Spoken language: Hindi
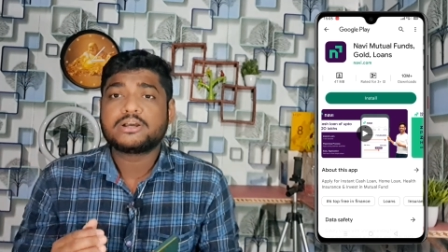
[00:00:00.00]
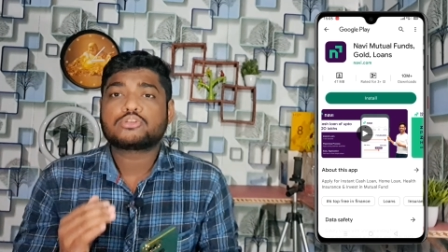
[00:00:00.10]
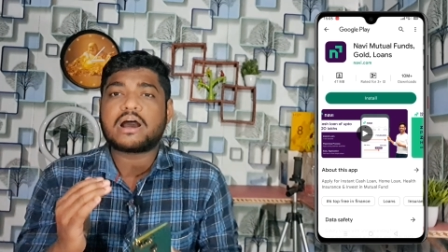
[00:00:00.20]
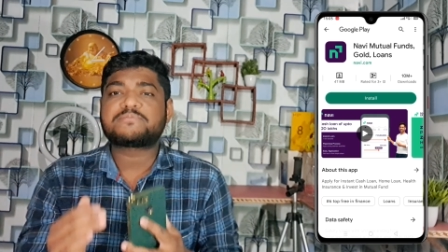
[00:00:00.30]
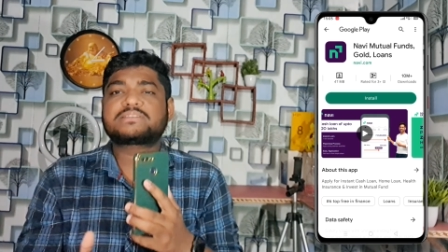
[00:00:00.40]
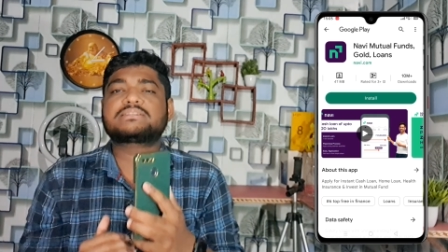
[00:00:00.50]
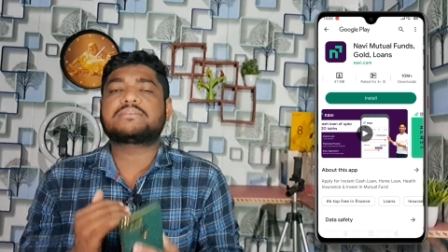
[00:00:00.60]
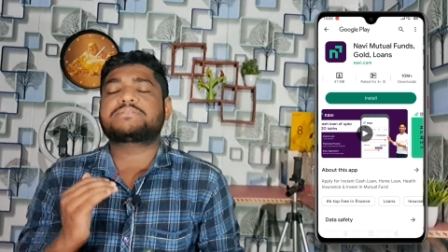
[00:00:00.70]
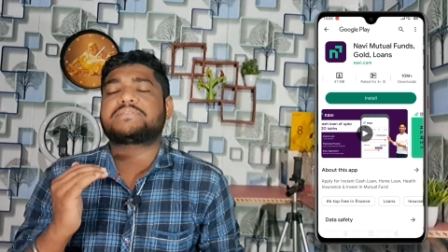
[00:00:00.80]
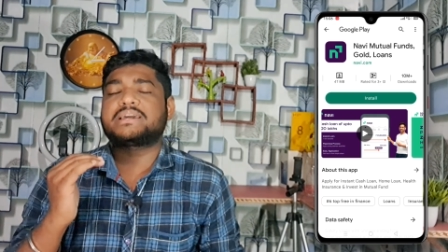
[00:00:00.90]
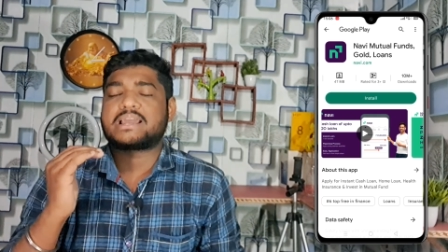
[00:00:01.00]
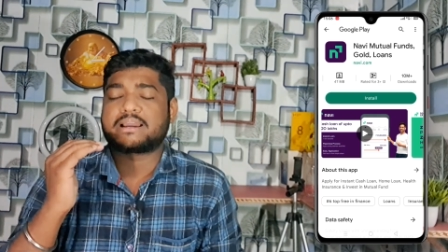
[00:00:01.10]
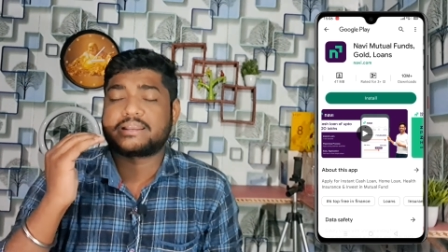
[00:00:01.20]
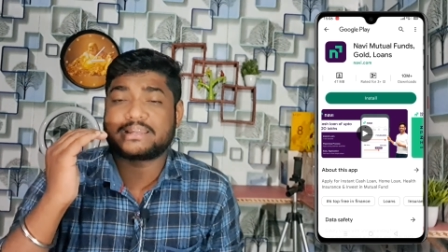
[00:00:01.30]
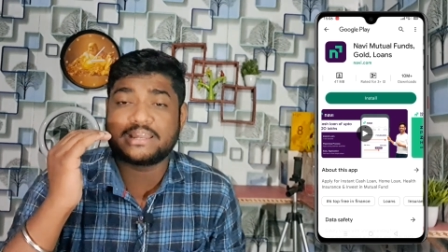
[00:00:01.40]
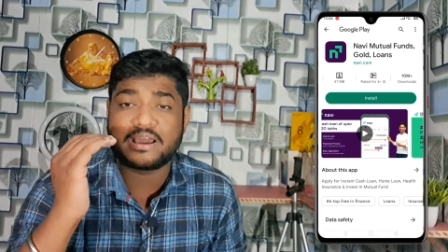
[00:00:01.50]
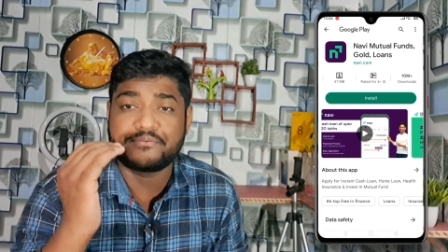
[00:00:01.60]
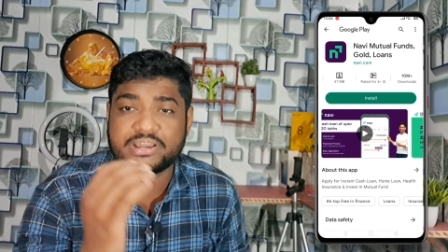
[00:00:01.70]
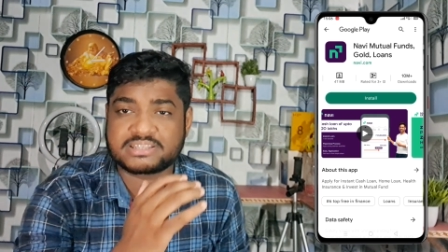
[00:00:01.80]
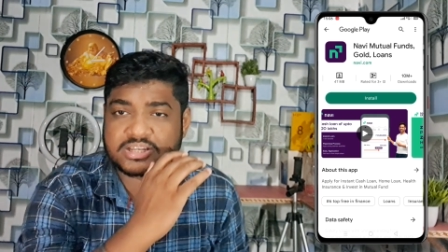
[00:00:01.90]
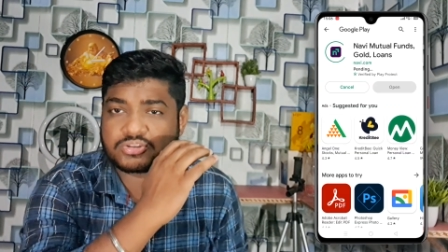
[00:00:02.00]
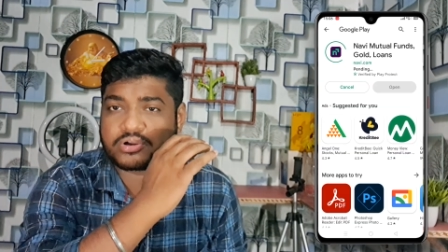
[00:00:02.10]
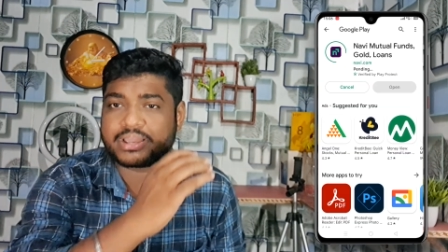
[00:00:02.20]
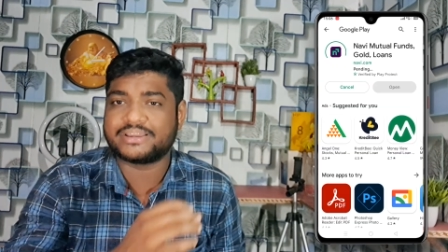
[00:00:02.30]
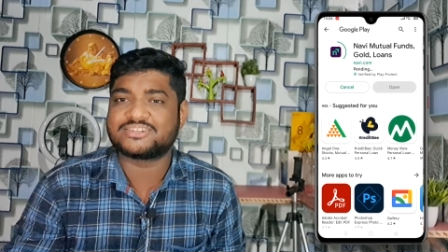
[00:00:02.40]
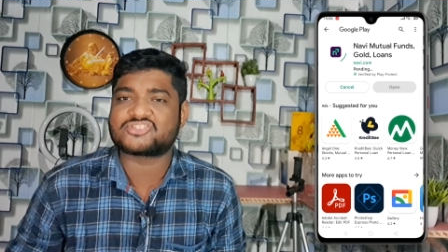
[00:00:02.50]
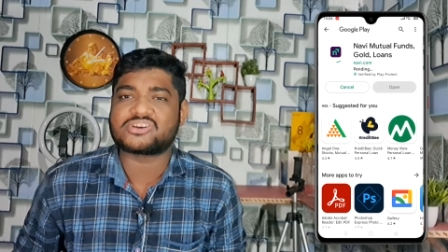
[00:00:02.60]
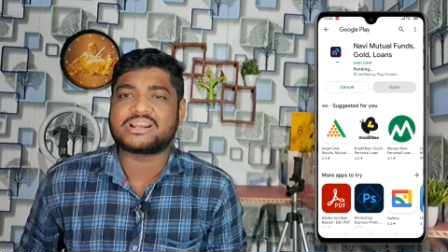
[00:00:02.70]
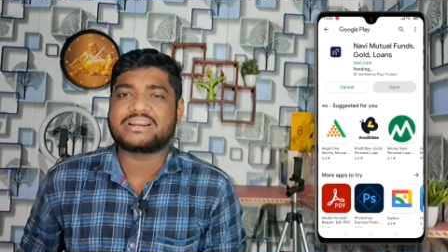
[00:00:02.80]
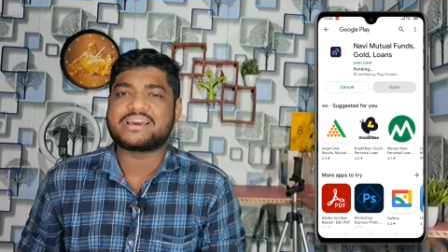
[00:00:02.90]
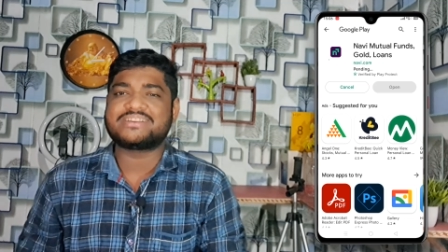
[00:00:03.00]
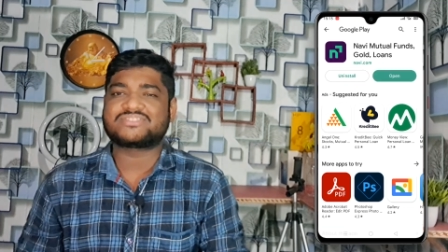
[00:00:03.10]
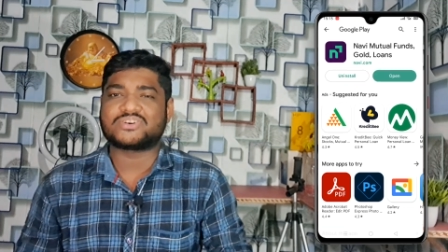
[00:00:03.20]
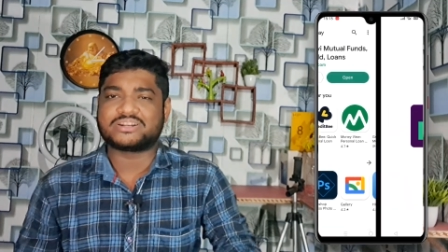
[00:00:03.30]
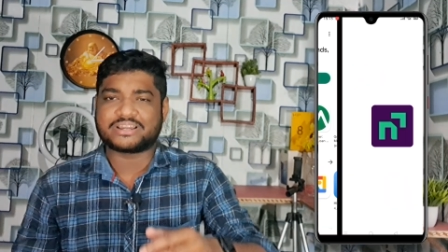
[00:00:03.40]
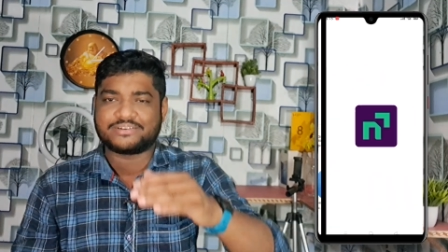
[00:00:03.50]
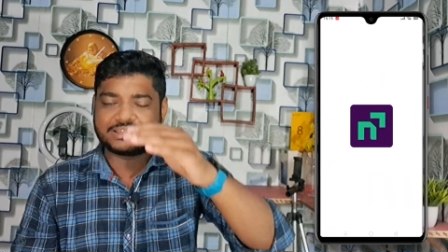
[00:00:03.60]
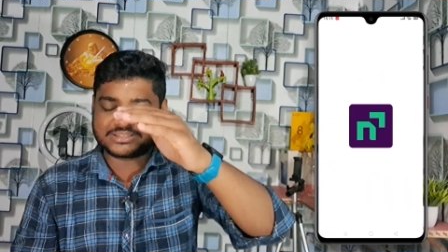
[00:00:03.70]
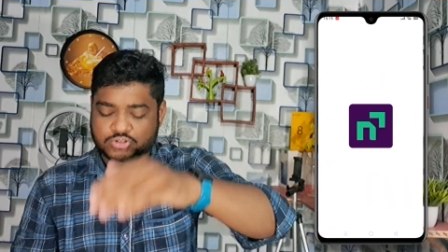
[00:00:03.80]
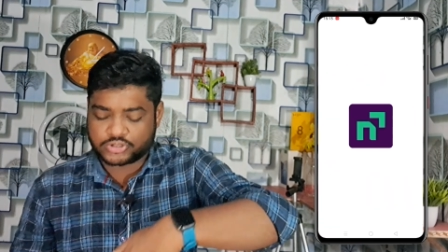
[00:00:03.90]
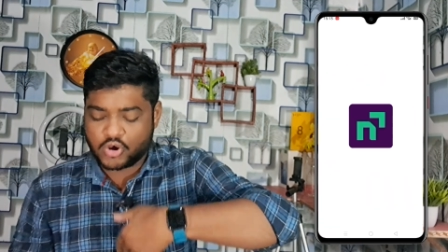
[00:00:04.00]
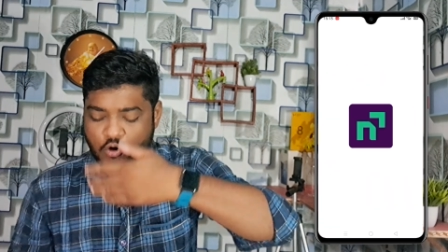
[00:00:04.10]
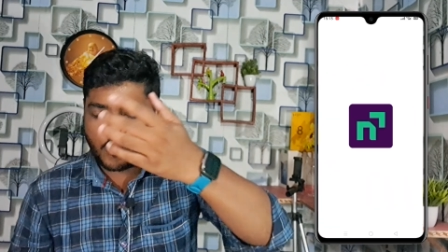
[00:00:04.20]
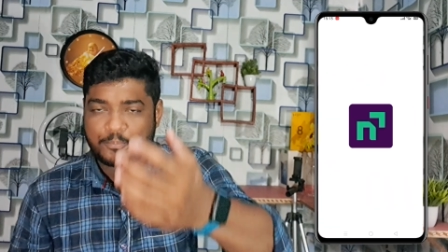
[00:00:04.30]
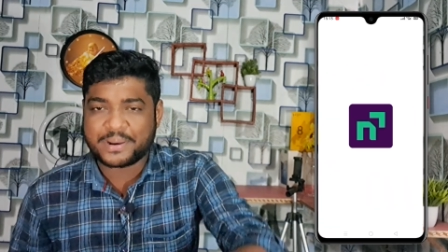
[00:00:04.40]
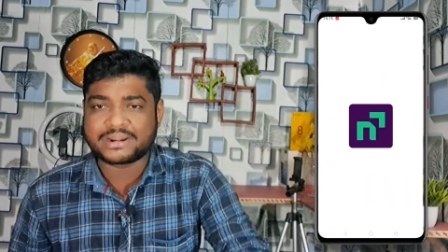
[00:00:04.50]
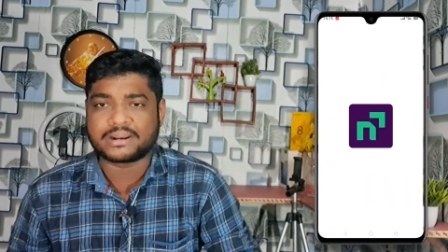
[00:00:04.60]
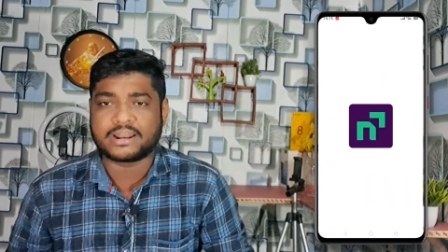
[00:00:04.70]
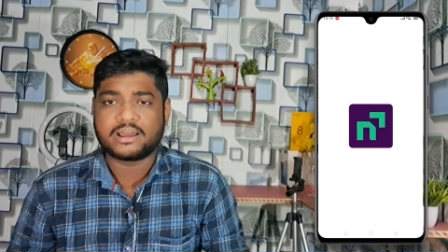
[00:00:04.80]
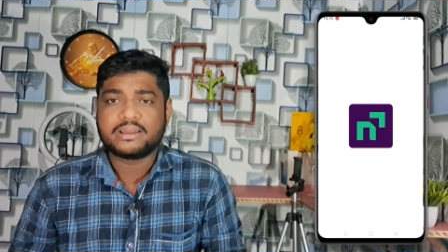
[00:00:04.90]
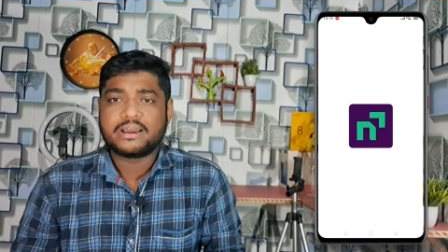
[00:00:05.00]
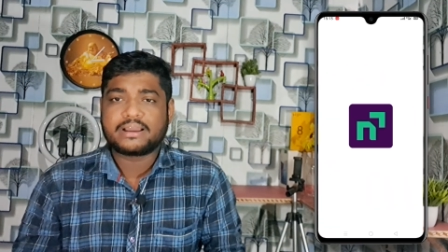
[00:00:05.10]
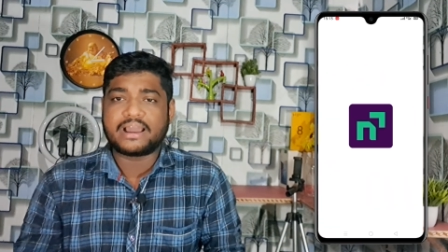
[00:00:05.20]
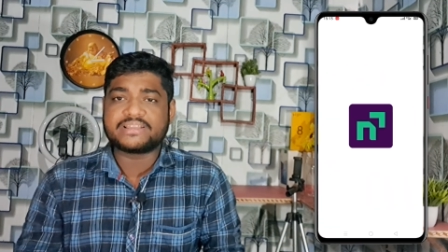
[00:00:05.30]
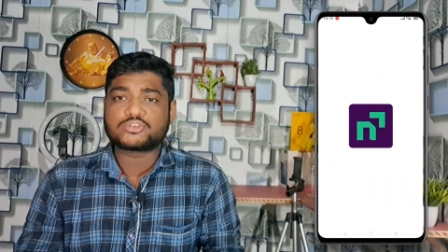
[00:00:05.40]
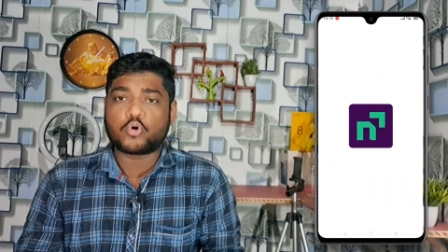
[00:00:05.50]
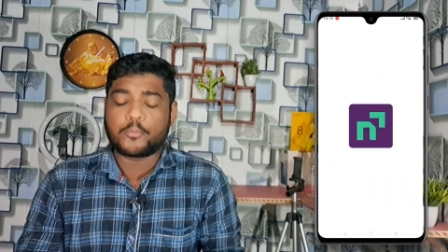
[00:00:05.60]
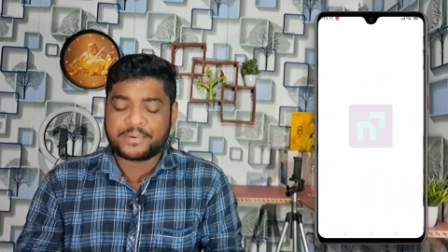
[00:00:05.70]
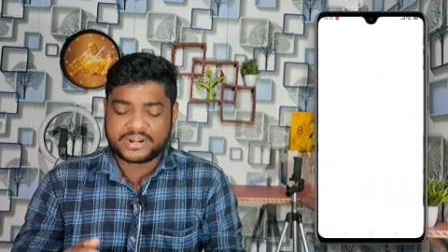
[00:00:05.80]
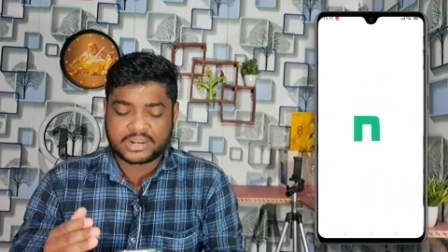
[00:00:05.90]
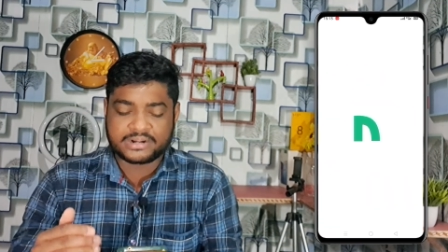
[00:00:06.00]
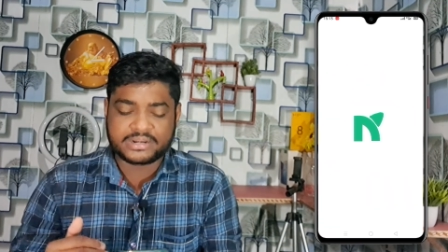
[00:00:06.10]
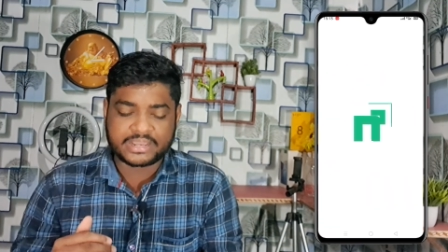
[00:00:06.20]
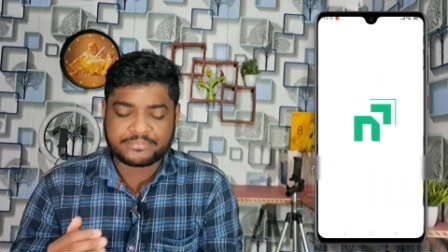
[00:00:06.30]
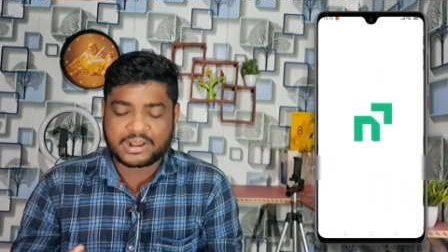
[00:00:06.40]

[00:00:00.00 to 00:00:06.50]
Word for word: तो आप सबसे पहले क्या करना कि ये एप्लीकेशन जो इंस्टॉल करना ना इंस्टॉल करने के बाद इसको जो ओपन करना गाइस ओपन करने के